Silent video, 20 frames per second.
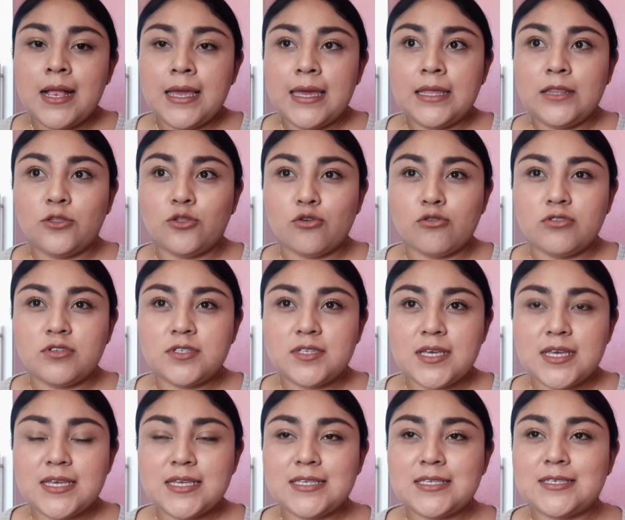
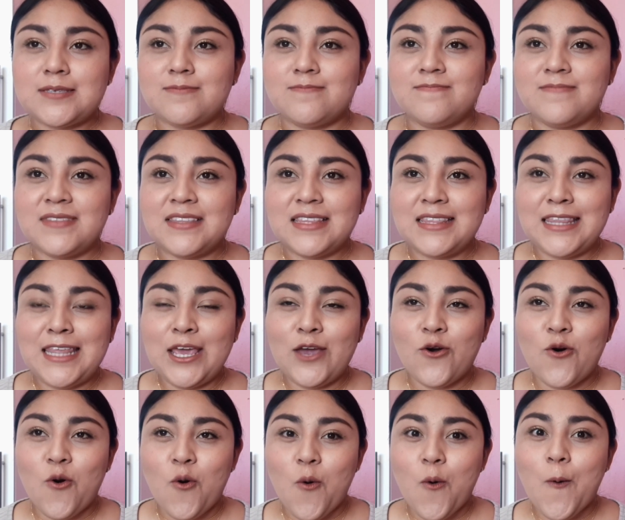Entonces
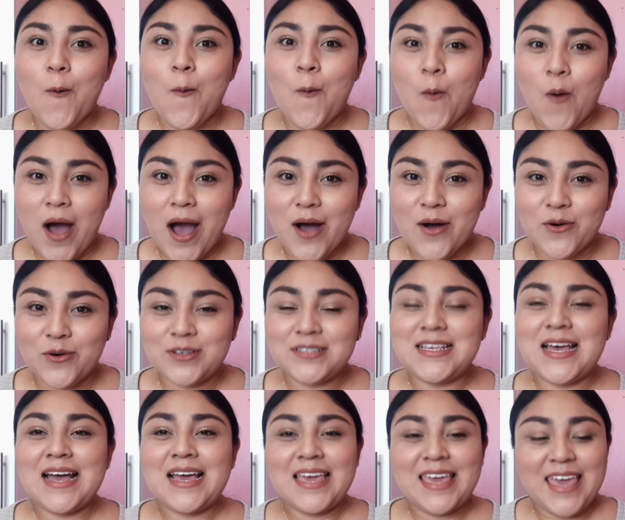digo, wow, o
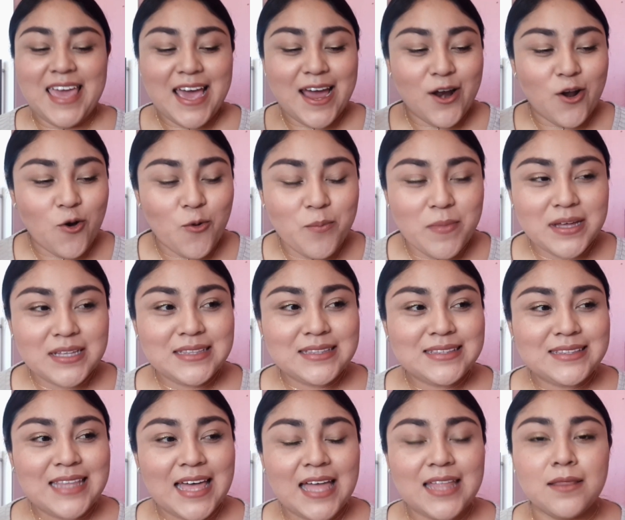sea, qué aroma
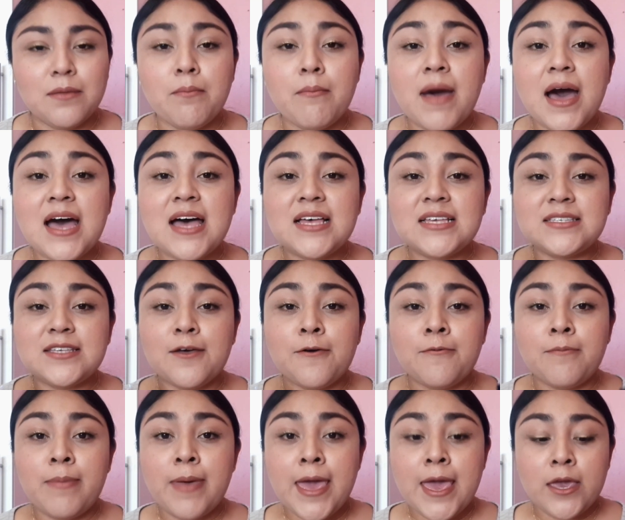tan más
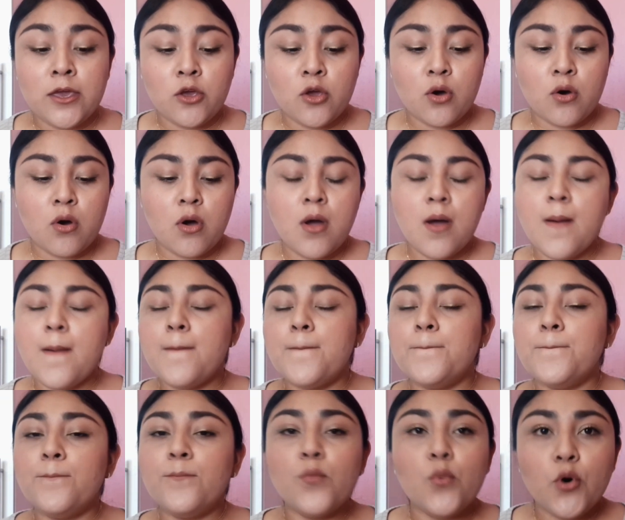bello,
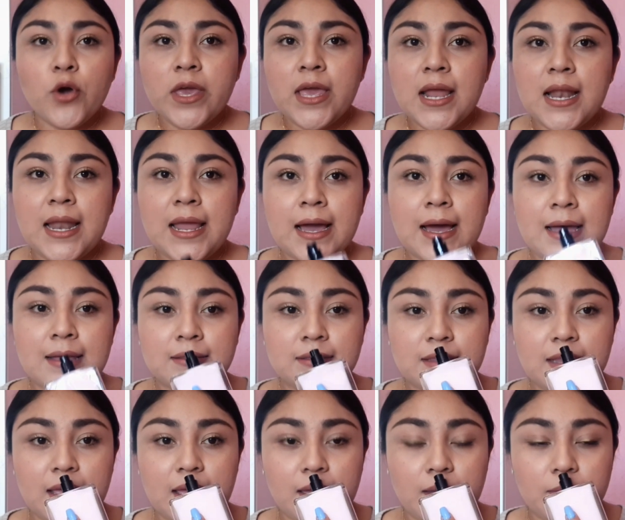muy
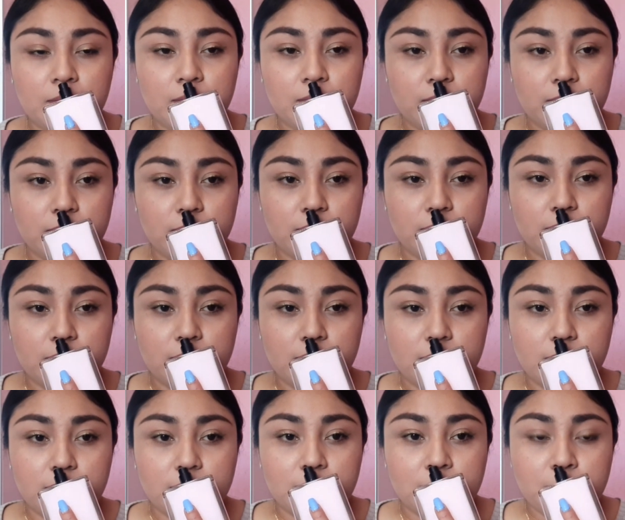elegante.
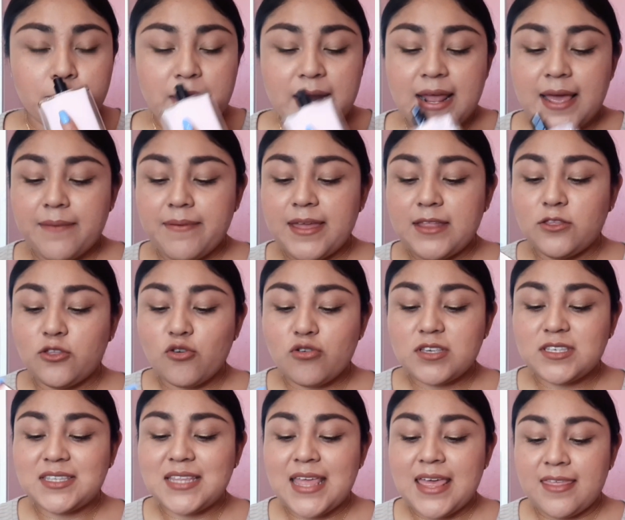Para
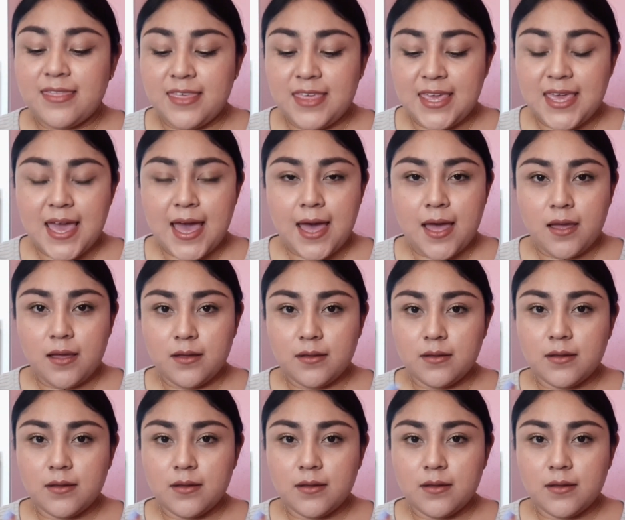eventos de día,